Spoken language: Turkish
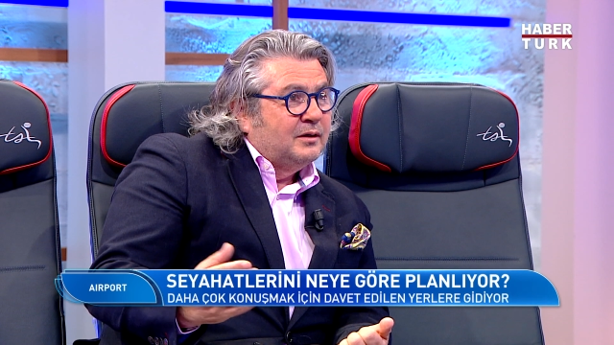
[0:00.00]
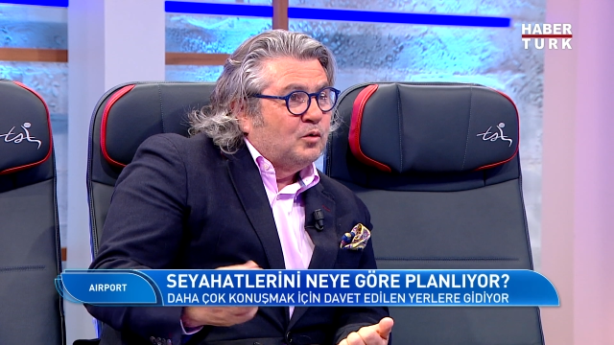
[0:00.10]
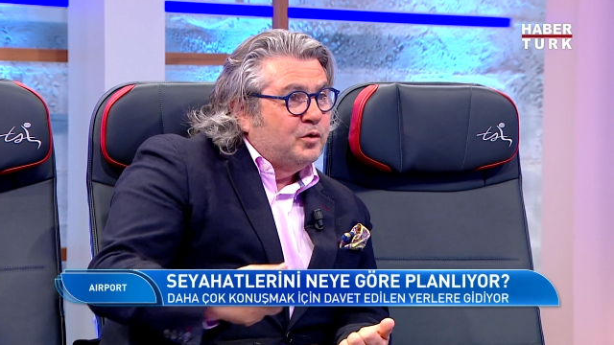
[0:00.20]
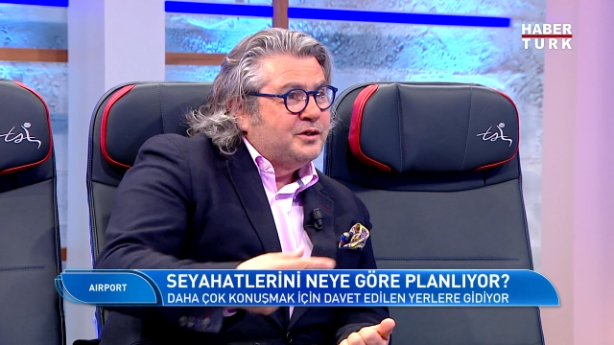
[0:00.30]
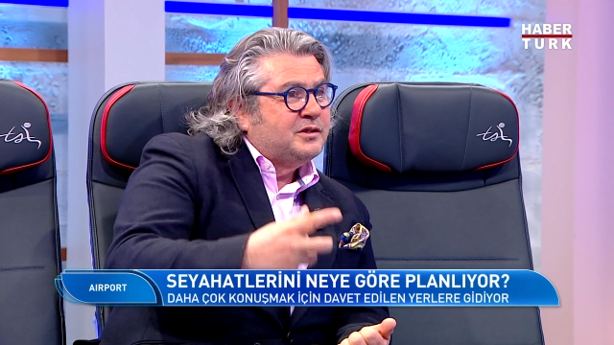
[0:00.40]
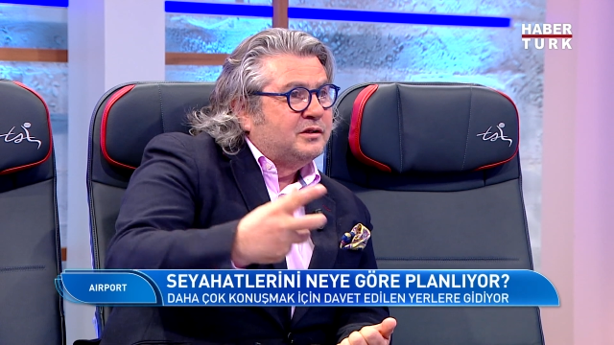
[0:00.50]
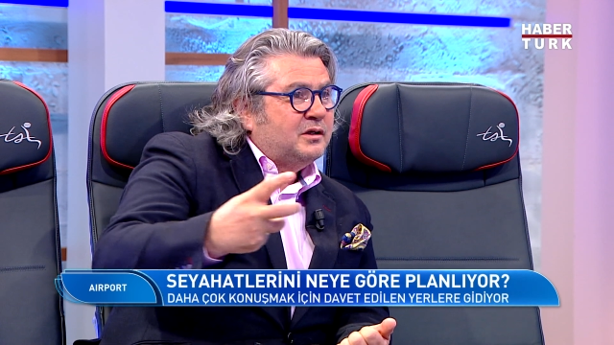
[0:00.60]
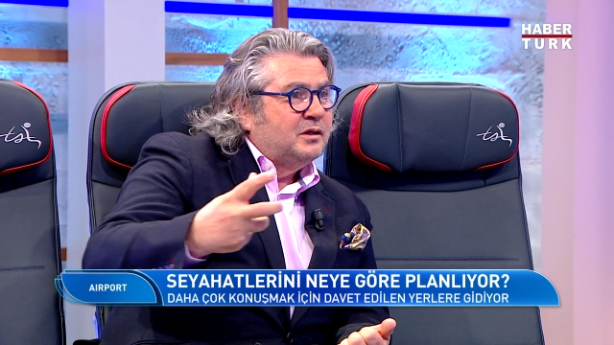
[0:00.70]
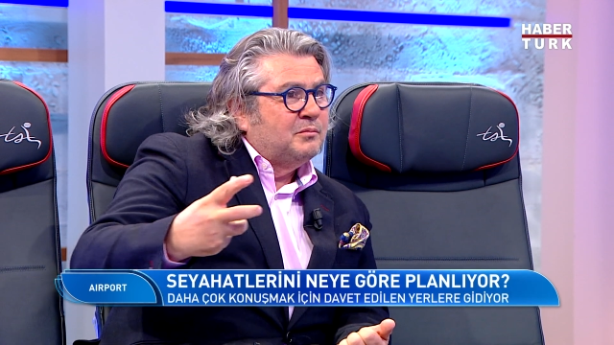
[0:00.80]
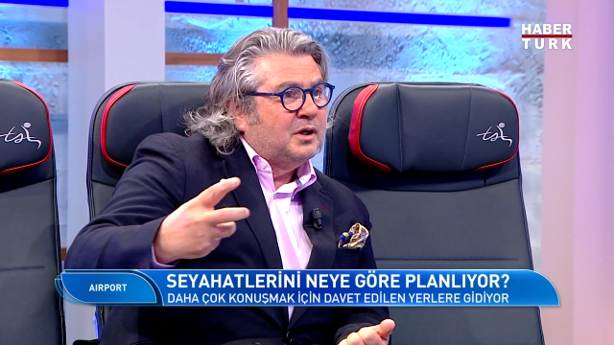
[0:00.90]

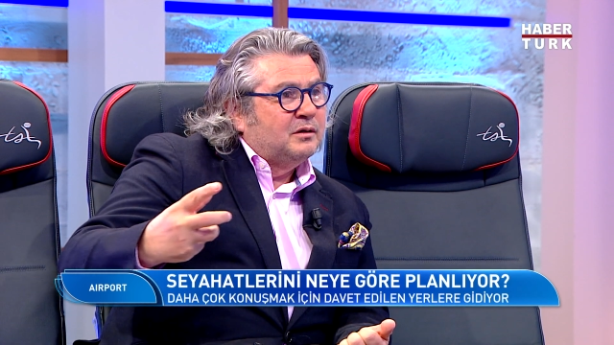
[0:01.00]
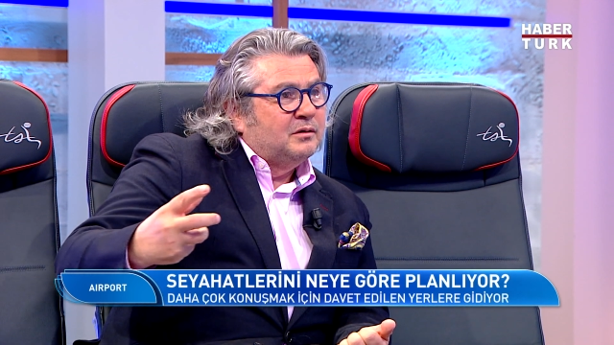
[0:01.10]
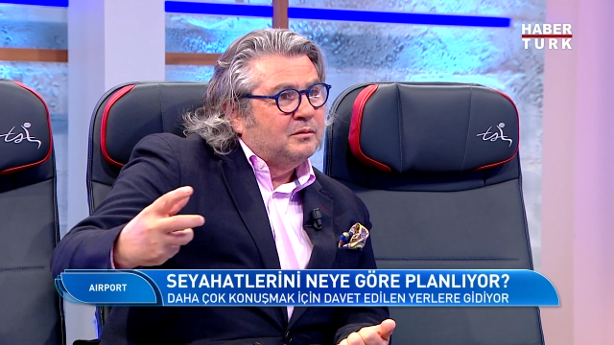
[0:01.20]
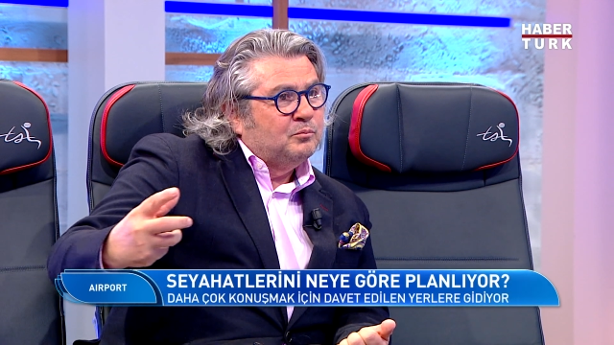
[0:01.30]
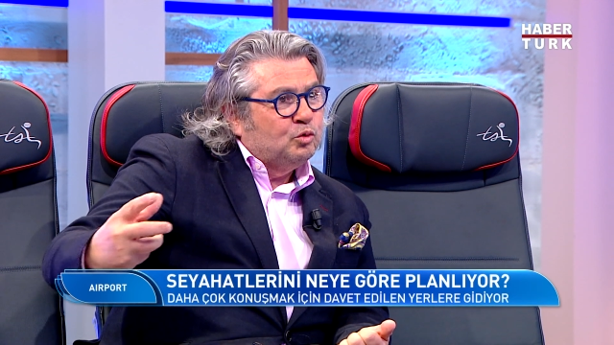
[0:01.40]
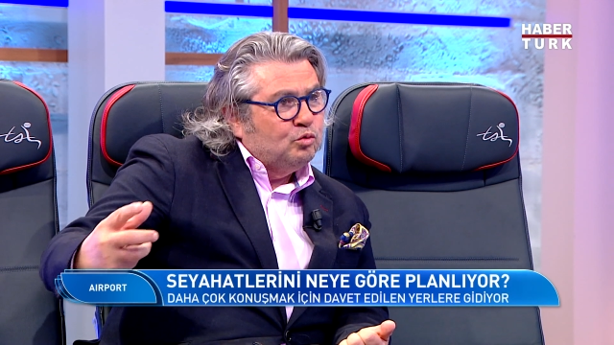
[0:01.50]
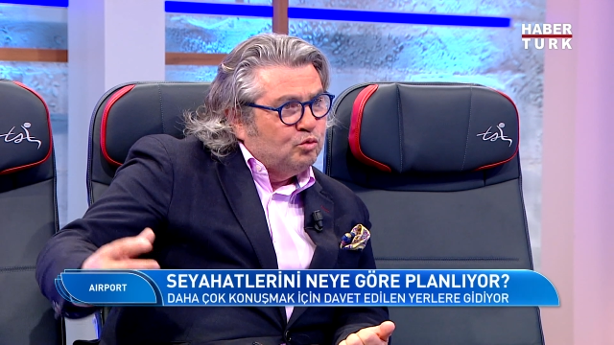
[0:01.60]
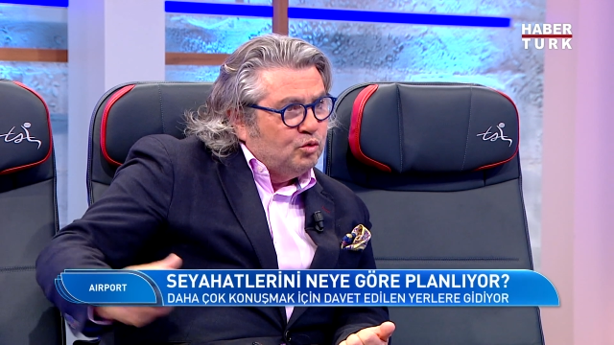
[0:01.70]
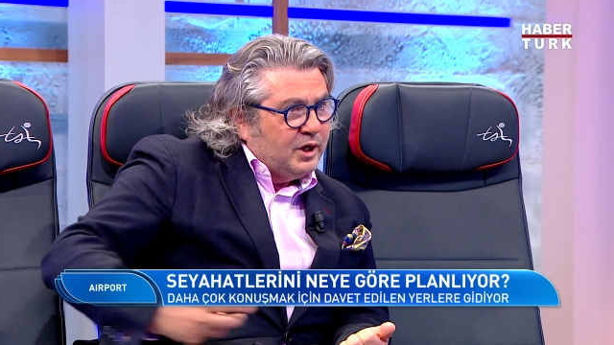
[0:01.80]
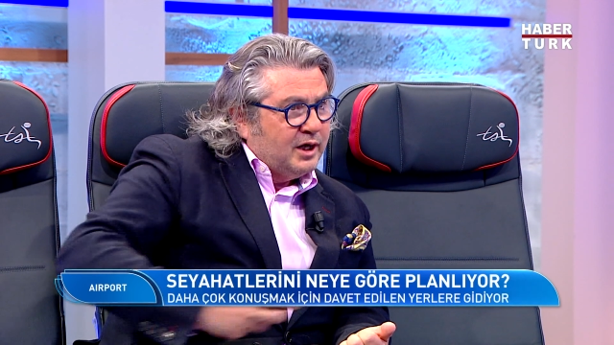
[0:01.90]
OECD'nin ben
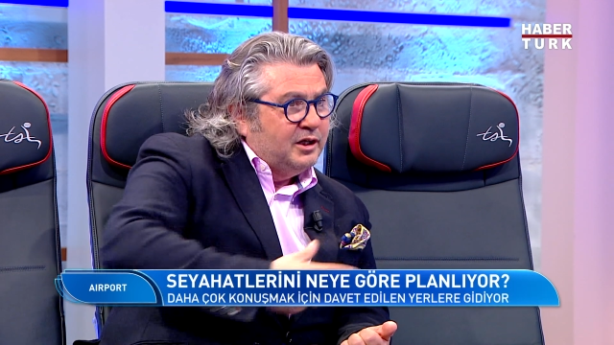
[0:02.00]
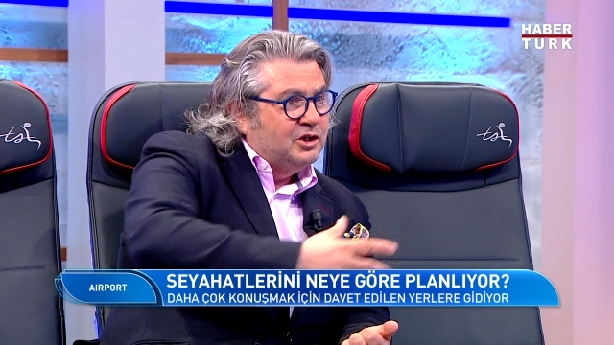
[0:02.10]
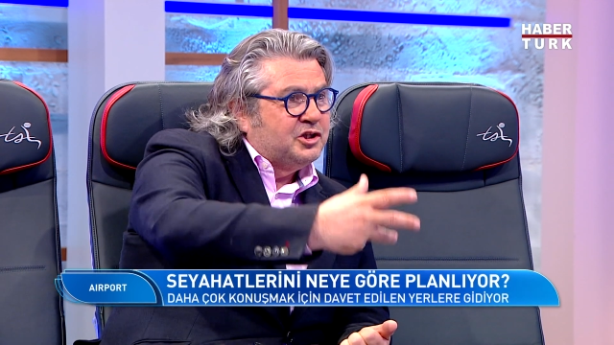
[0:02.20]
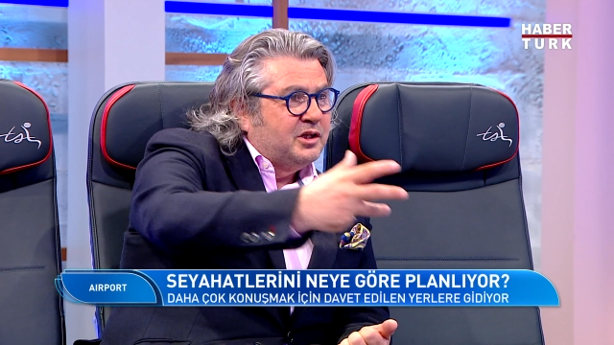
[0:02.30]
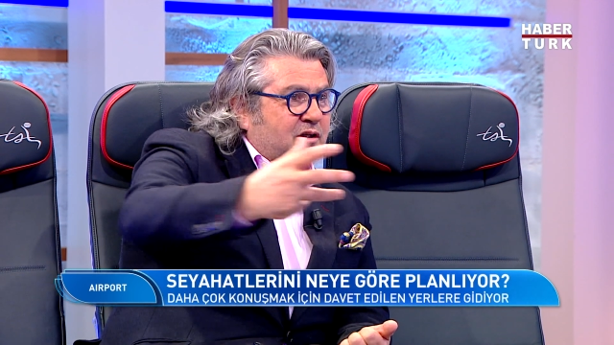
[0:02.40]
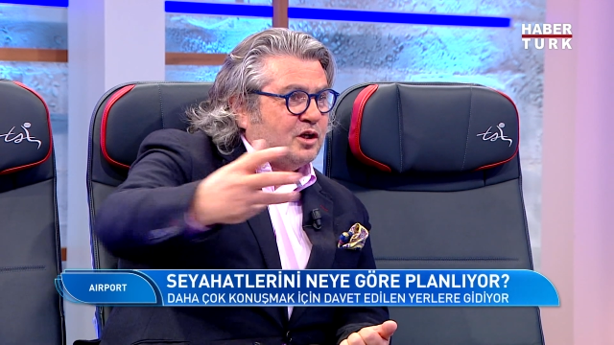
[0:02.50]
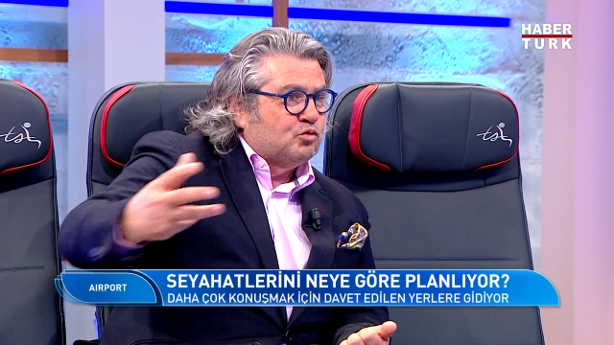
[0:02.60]
bütün dünya ile ilişkilerinden